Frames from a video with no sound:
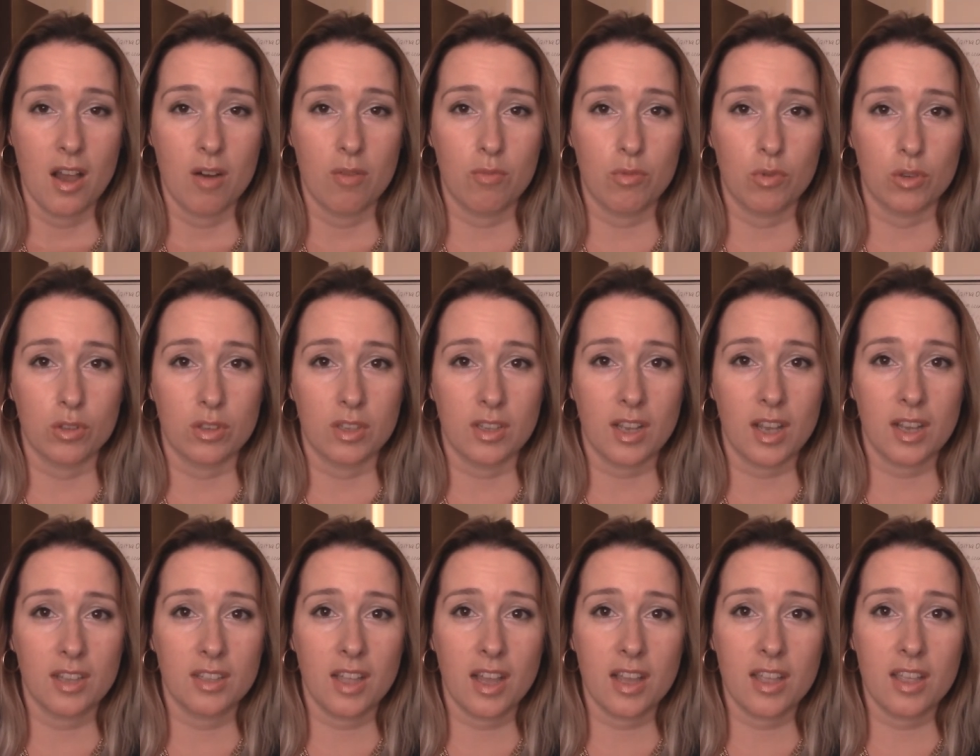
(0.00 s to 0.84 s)
Вот. И
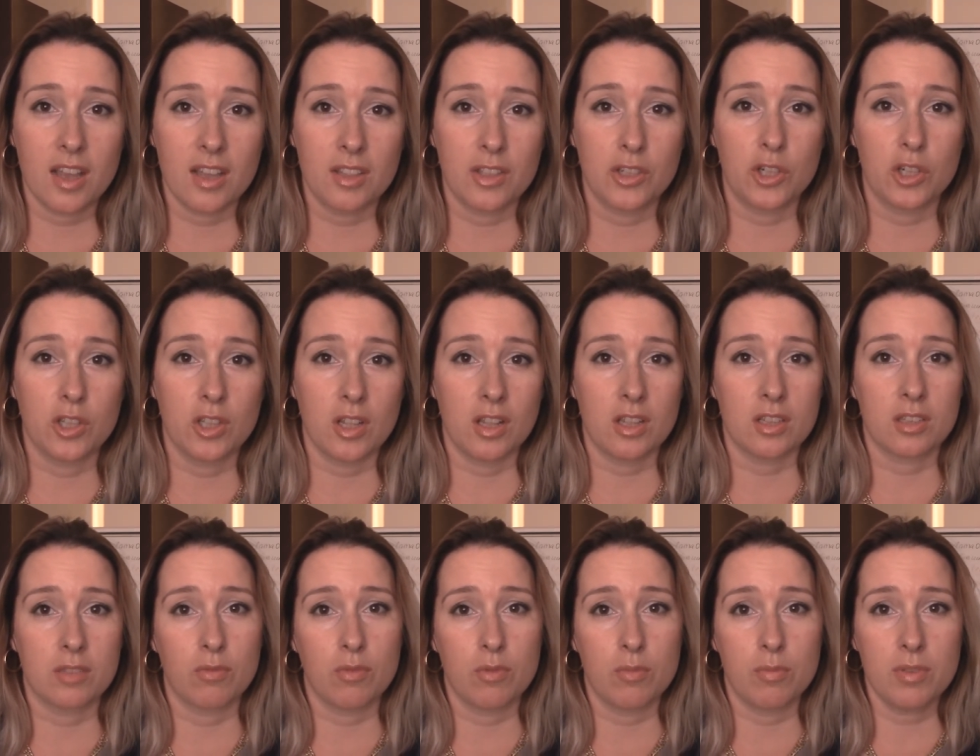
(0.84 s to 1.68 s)
когда я начинала
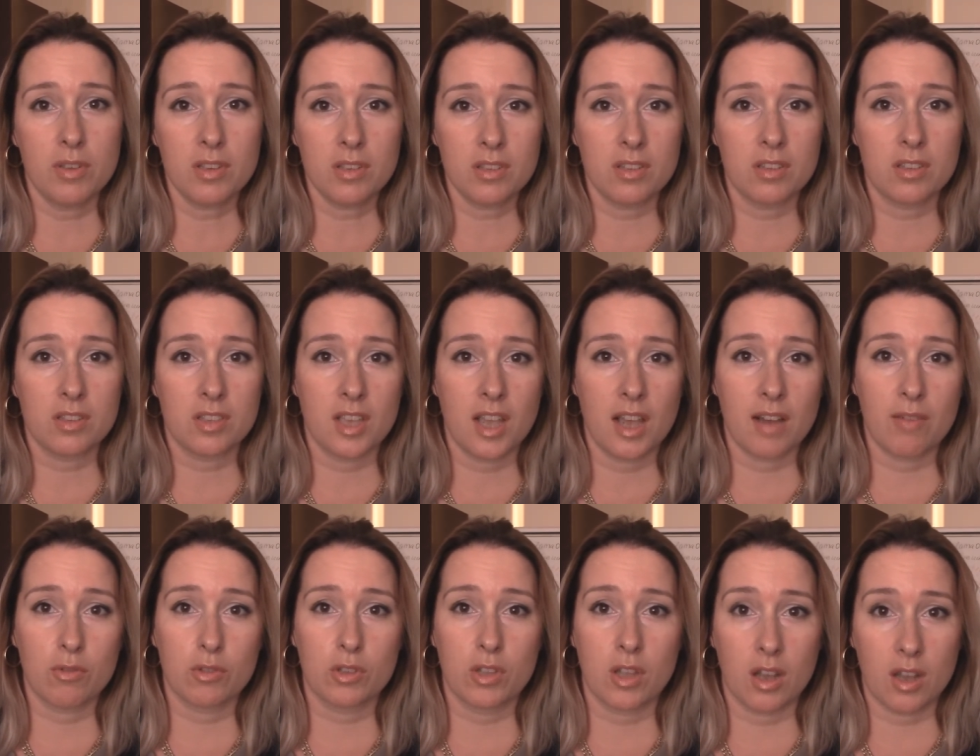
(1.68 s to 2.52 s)
свой бизнес,
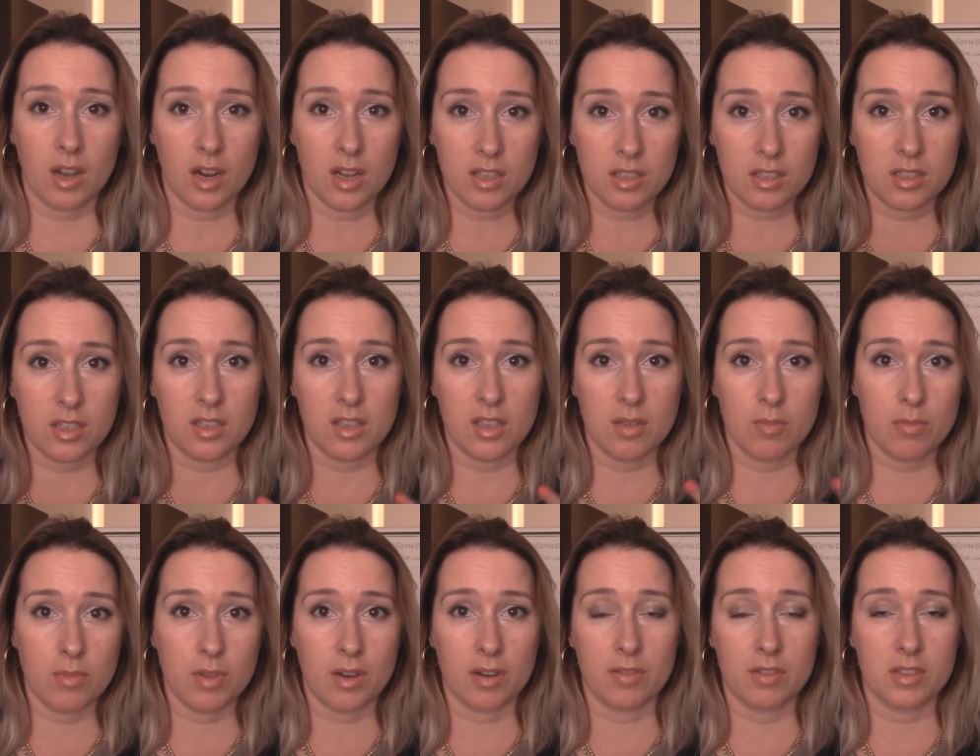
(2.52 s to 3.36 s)
я вот как раз с
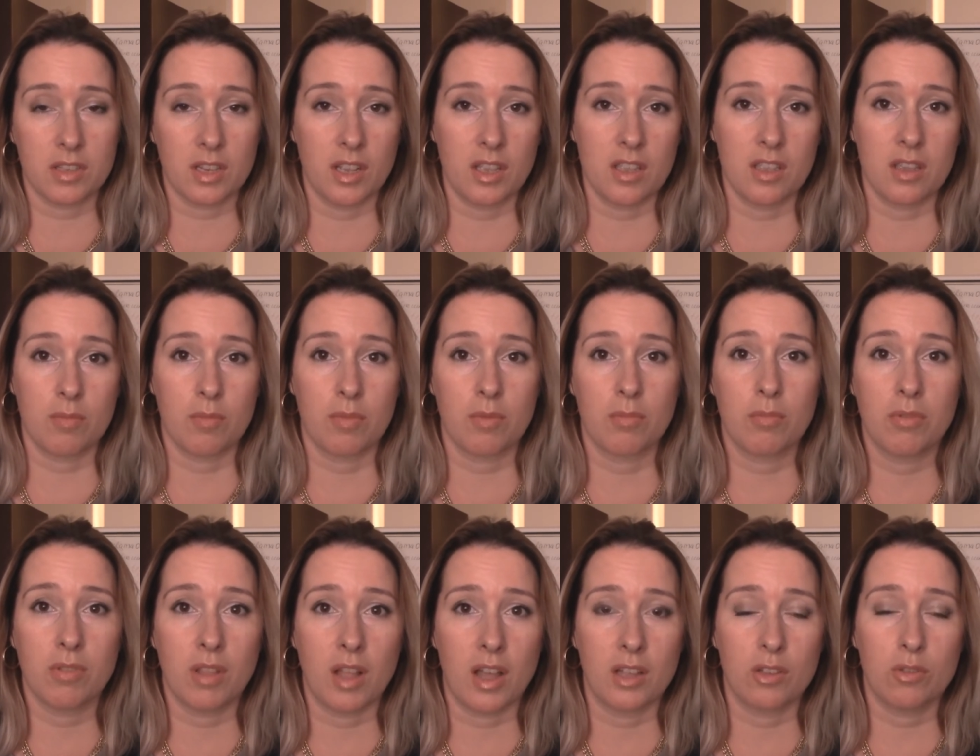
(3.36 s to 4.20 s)
таким мировоззрением и
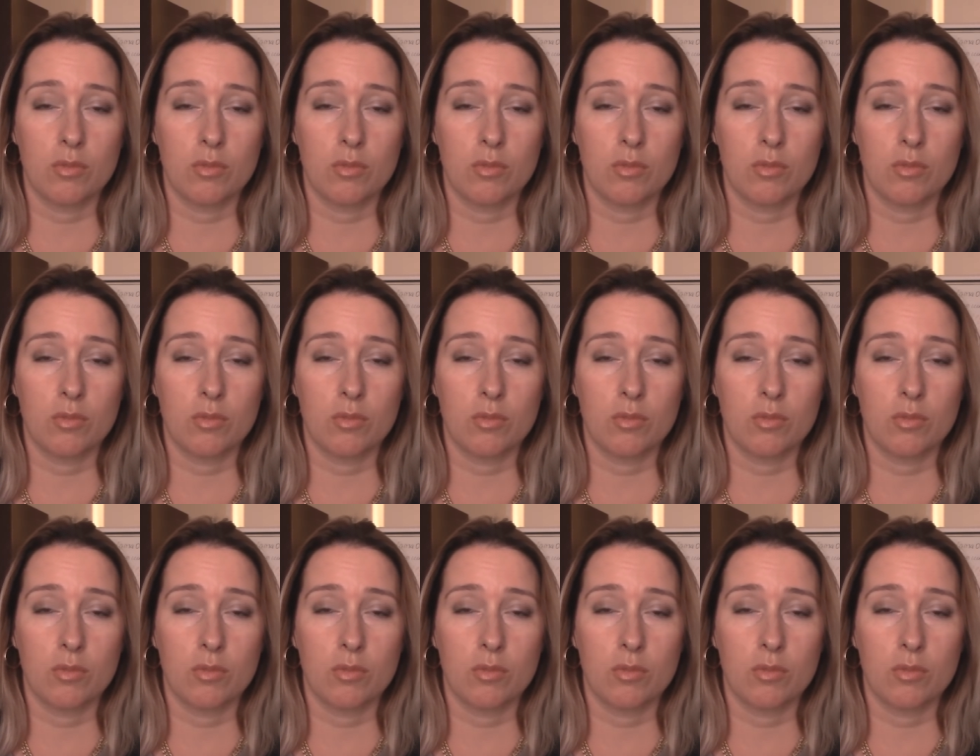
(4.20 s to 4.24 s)
была.